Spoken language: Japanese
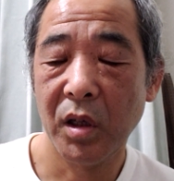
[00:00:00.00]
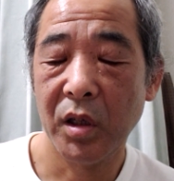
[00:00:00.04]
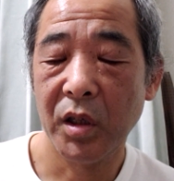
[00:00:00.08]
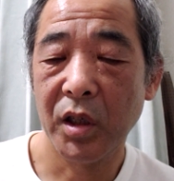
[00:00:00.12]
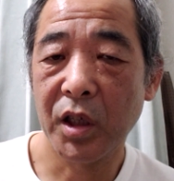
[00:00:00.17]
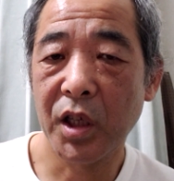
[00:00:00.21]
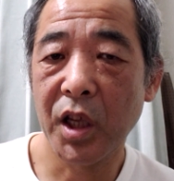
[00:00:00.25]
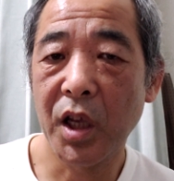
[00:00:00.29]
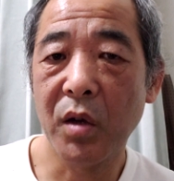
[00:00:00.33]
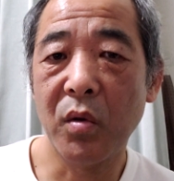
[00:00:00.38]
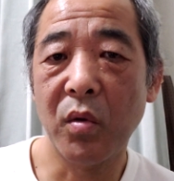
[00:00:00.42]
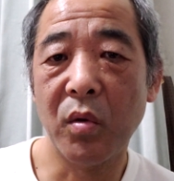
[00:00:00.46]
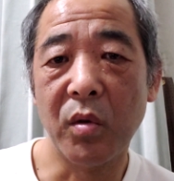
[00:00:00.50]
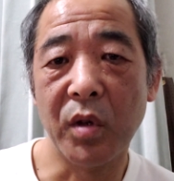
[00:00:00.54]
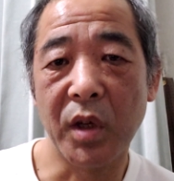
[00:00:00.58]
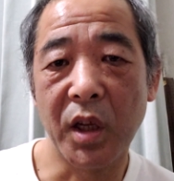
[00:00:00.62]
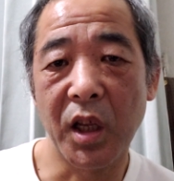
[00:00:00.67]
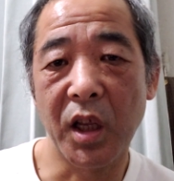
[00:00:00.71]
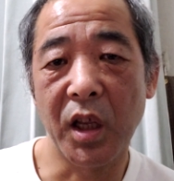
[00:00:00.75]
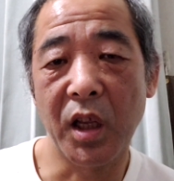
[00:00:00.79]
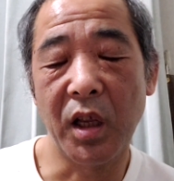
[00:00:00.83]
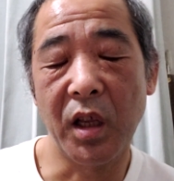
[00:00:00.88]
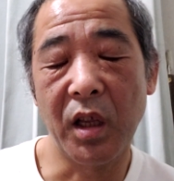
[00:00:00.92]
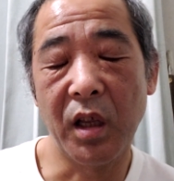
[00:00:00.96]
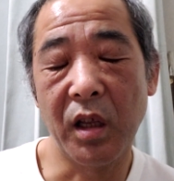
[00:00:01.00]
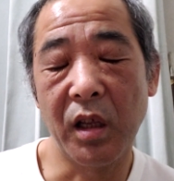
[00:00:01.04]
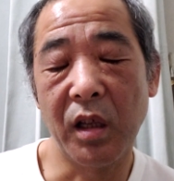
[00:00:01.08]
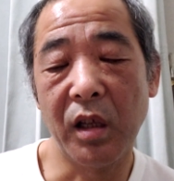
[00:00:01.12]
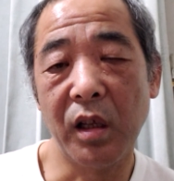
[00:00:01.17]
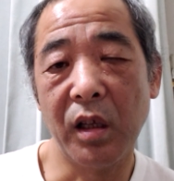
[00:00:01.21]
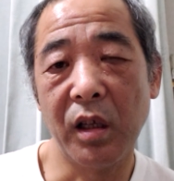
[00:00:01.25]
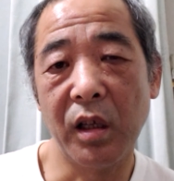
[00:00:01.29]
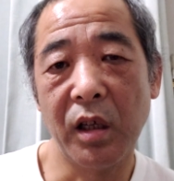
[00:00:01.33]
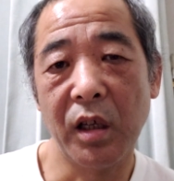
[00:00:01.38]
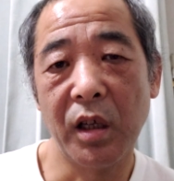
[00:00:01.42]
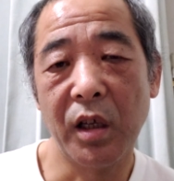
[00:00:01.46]
で結構
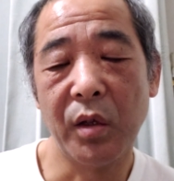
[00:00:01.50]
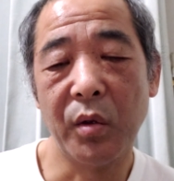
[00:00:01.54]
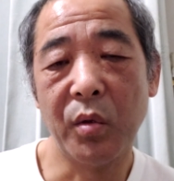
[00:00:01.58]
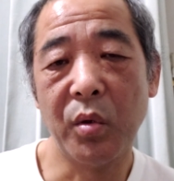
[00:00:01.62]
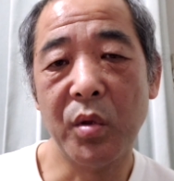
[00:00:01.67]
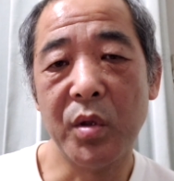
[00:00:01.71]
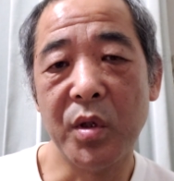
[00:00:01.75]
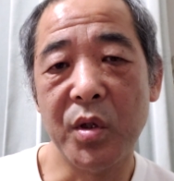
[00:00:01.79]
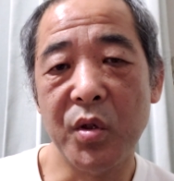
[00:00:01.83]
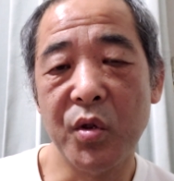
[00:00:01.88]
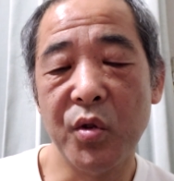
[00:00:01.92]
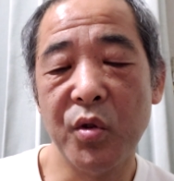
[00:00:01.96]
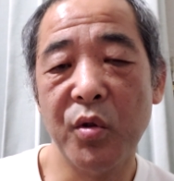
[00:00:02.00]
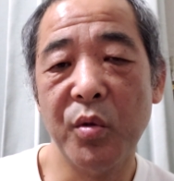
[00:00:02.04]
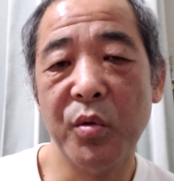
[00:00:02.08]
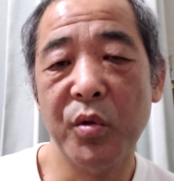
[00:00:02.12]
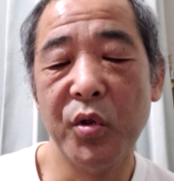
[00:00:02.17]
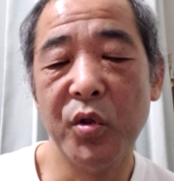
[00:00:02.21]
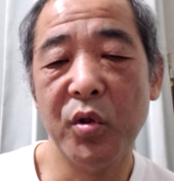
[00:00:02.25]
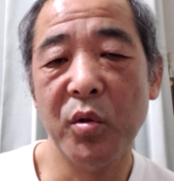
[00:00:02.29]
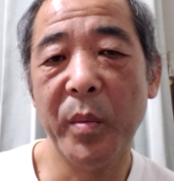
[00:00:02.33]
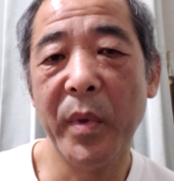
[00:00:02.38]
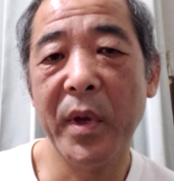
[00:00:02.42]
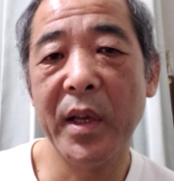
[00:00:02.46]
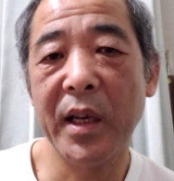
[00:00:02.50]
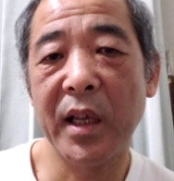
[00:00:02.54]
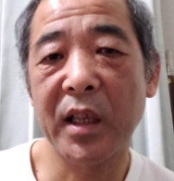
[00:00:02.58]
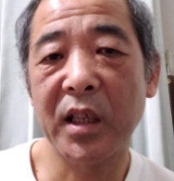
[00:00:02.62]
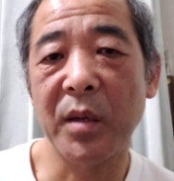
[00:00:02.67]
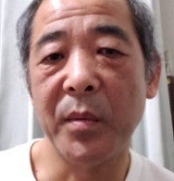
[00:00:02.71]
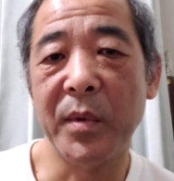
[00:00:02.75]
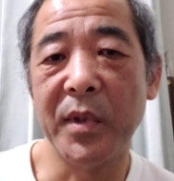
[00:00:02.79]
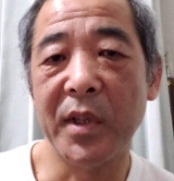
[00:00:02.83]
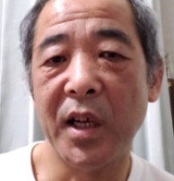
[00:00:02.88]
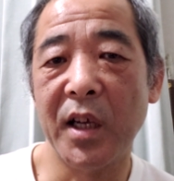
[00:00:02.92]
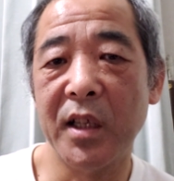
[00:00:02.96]
ね、当時 有, 有名になっ
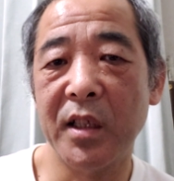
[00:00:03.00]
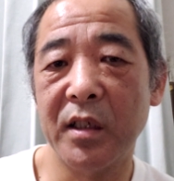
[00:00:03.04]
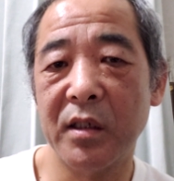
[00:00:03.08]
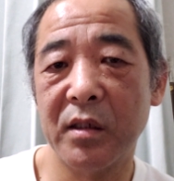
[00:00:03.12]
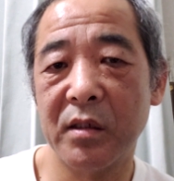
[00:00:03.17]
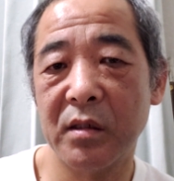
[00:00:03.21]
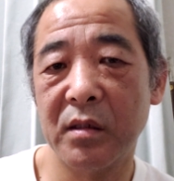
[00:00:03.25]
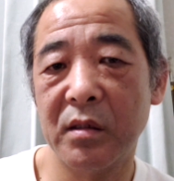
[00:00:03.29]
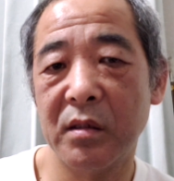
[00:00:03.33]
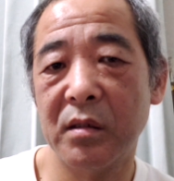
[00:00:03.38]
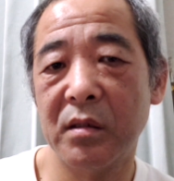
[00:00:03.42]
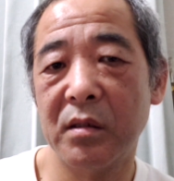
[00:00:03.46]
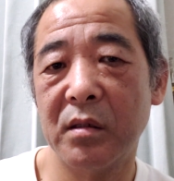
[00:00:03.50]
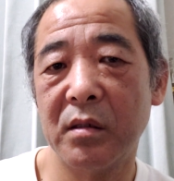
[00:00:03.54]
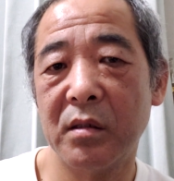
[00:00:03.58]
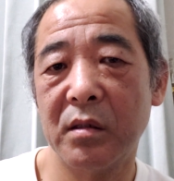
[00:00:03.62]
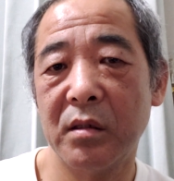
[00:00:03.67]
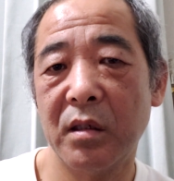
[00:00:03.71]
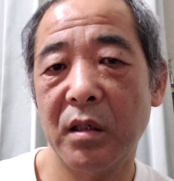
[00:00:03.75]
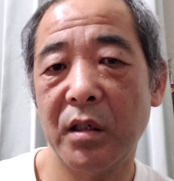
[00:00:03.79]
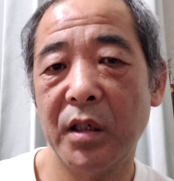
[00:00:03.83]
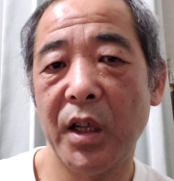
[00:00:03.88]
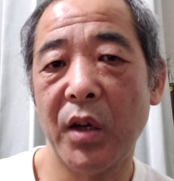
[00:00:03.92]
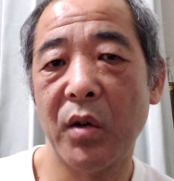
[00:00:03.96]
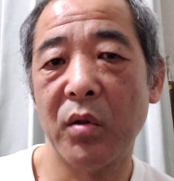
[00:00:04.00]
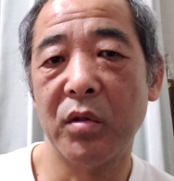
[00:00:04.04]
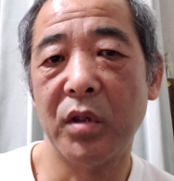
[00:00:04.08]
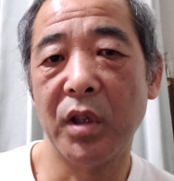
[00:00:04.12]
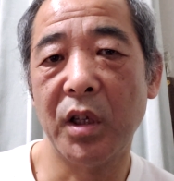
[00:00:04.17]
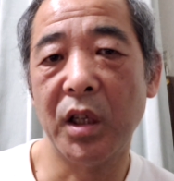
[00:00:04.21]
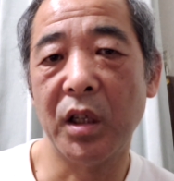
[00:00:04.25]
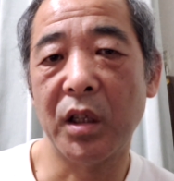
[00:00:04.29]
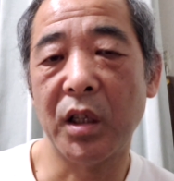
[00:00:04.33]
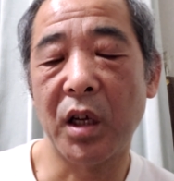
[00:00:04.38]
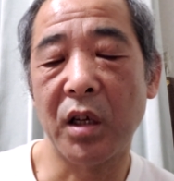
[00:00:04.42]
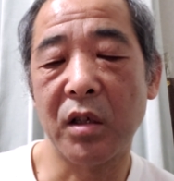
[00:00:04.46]
たみたいです。なの
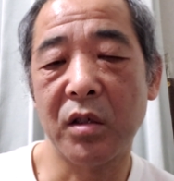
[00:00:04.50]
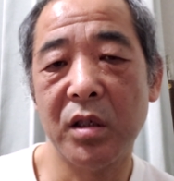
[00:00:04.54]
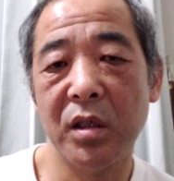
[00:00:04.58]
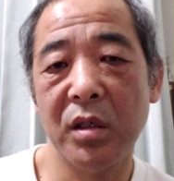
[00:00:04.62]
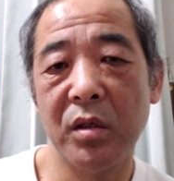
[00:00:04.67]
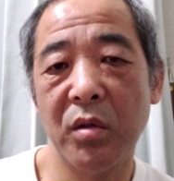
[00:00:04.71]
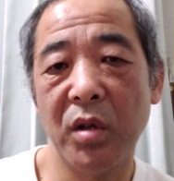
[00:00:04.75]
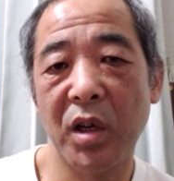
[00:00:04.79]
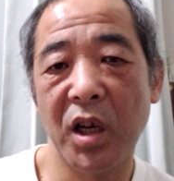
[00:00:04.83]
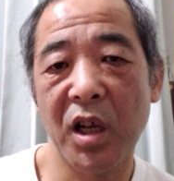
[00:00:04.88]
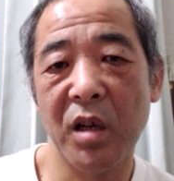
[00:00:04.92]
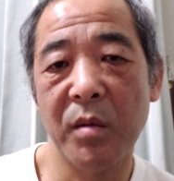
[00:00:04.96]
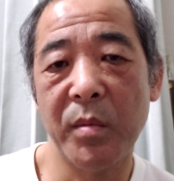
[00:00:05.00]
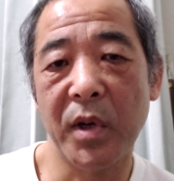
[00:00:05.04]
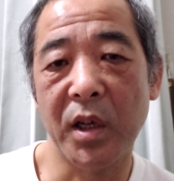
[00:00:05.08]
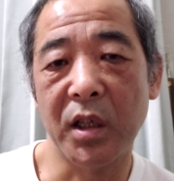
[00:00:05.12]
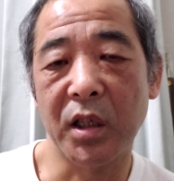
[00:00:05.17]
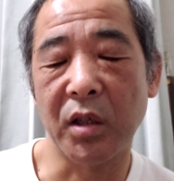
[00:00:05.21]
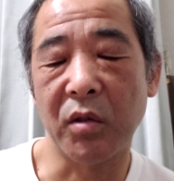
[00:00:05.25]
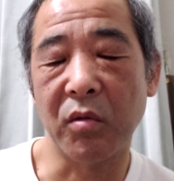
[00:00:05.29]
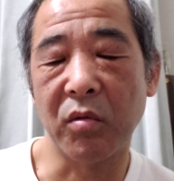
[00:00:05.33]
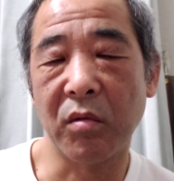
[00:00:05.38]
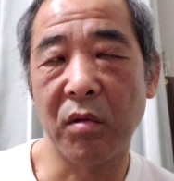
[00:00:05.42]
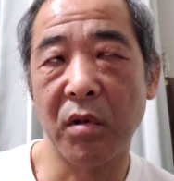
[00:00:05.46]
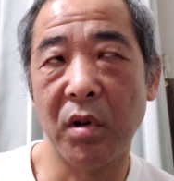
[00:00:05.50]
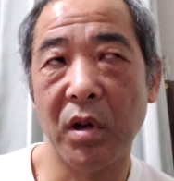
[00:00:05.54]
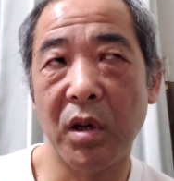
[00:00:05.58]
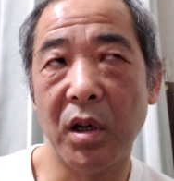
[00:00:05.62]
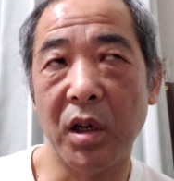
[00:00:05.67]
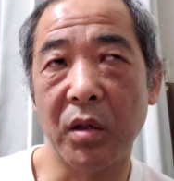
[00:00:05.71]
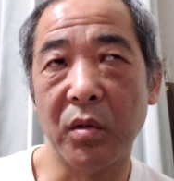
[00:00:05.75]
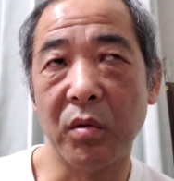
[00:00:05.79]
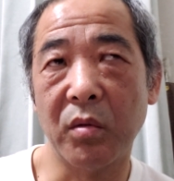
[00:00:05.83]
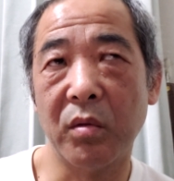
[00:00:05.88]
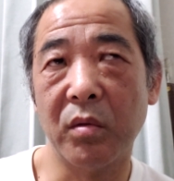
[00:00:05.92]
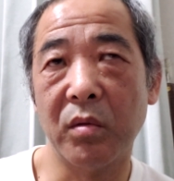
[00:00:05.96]
でね、タクシードライバーだと
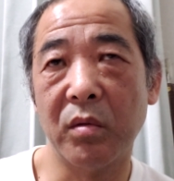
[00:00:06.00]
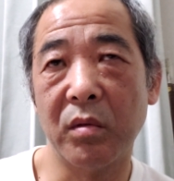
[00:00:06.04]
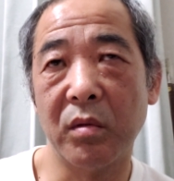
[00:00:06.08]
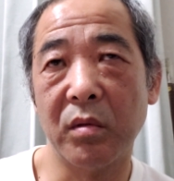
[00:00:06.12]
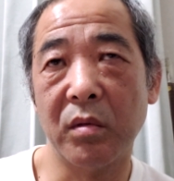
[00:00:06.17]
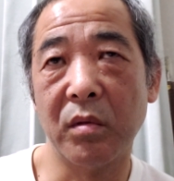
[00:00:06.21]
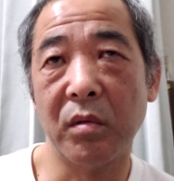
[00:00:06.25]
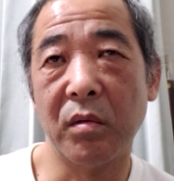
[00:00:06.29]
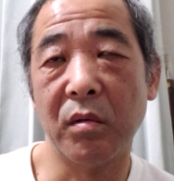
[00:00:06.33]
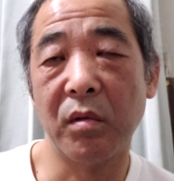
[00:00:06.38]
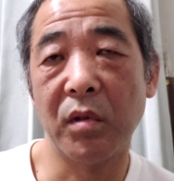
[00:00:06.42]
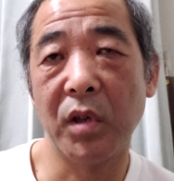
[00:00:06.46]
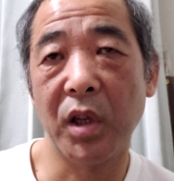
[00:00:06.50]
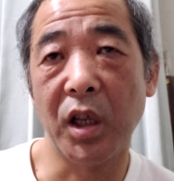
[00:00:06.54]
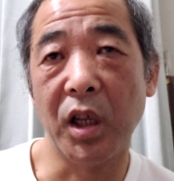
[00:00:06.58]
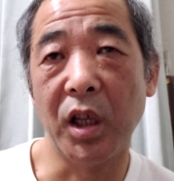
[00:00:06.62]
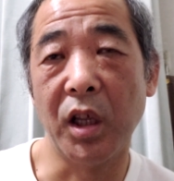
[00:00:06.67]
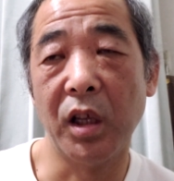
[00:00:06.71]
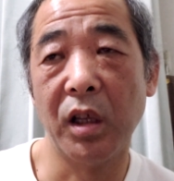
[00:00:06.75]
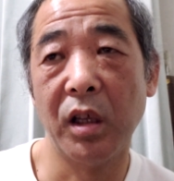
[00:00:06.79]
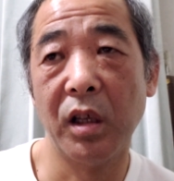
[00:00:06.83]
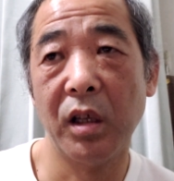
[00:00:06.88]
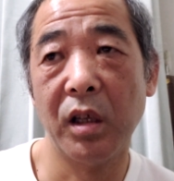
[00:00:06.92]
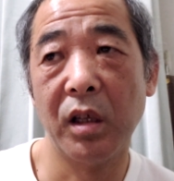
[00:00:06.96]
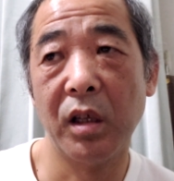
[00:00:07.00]
か、あのね、